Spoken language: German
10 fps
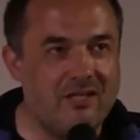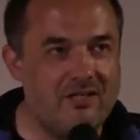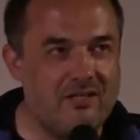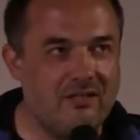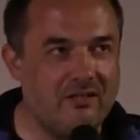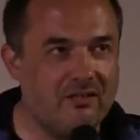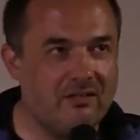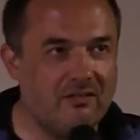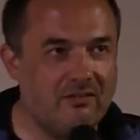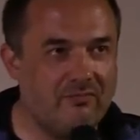Die
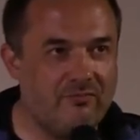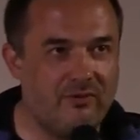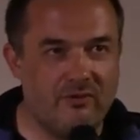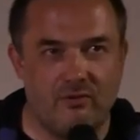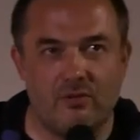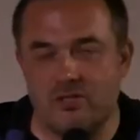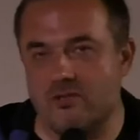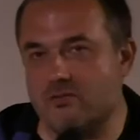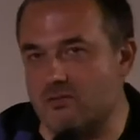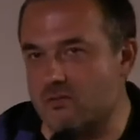für die deutsche
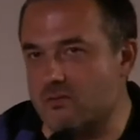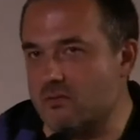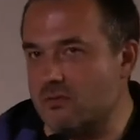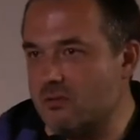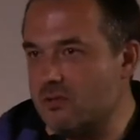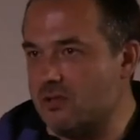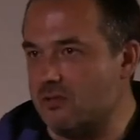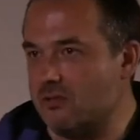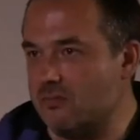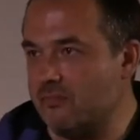Diskussion
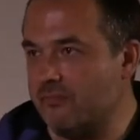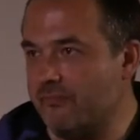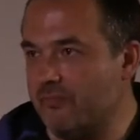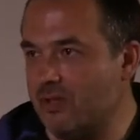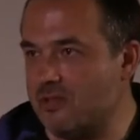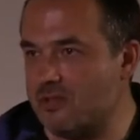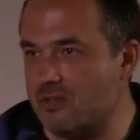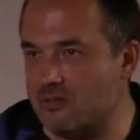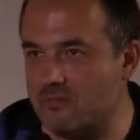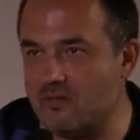ähm, ist
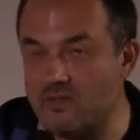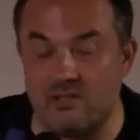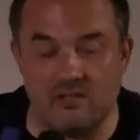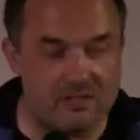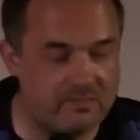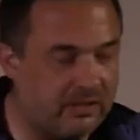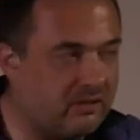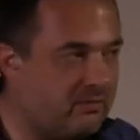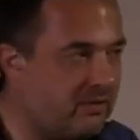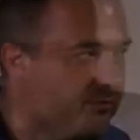der, der wichtige Aspekt
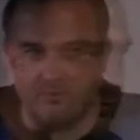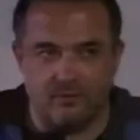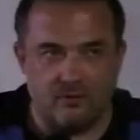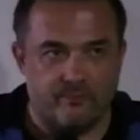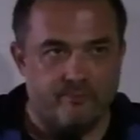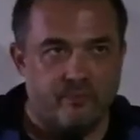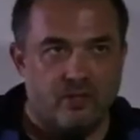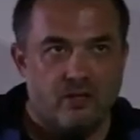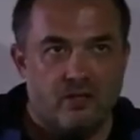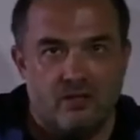dabei folgender.
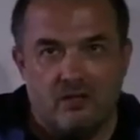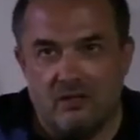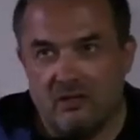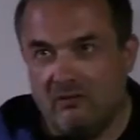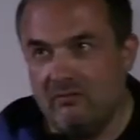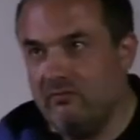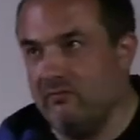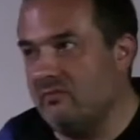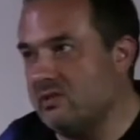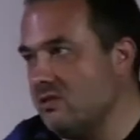
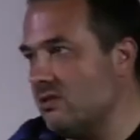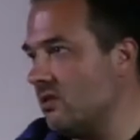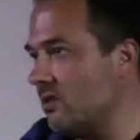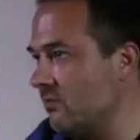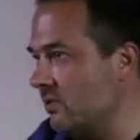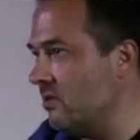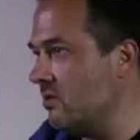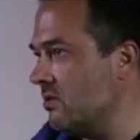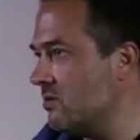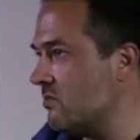Wir sind ja gerade mitten in
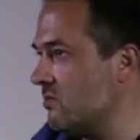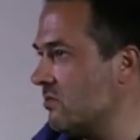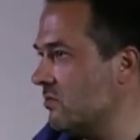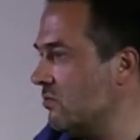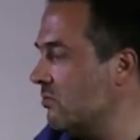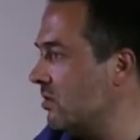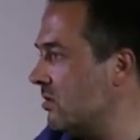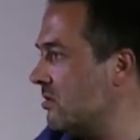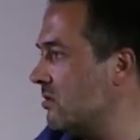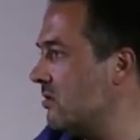der Diskussion
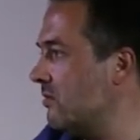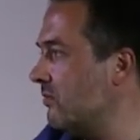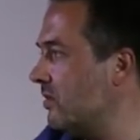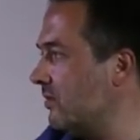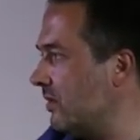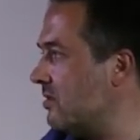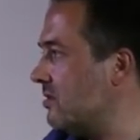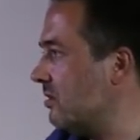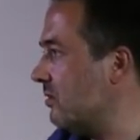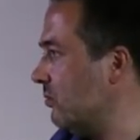über ähm, die
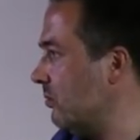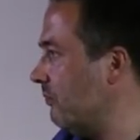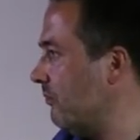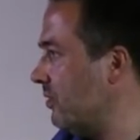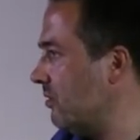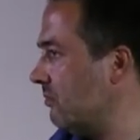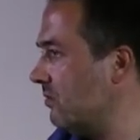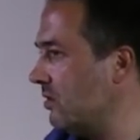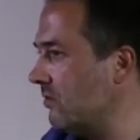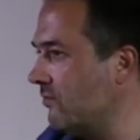Quellen-TKÜ. Ähm,
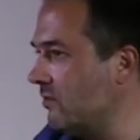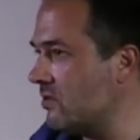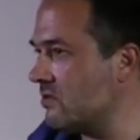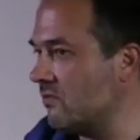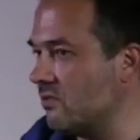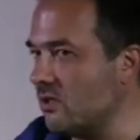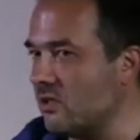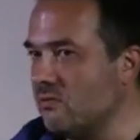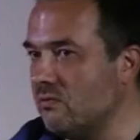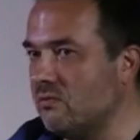da liefen letzte Woche die
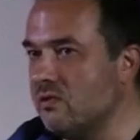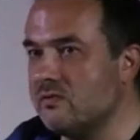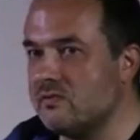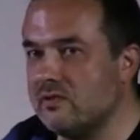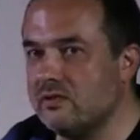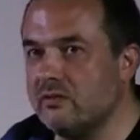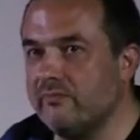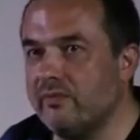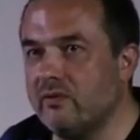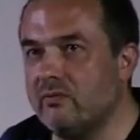Anhörungen, Linus war da,
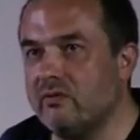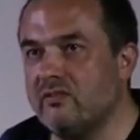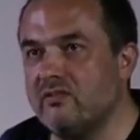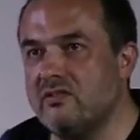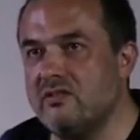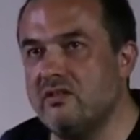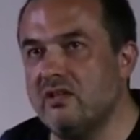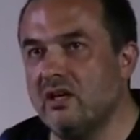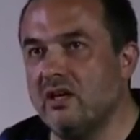und die,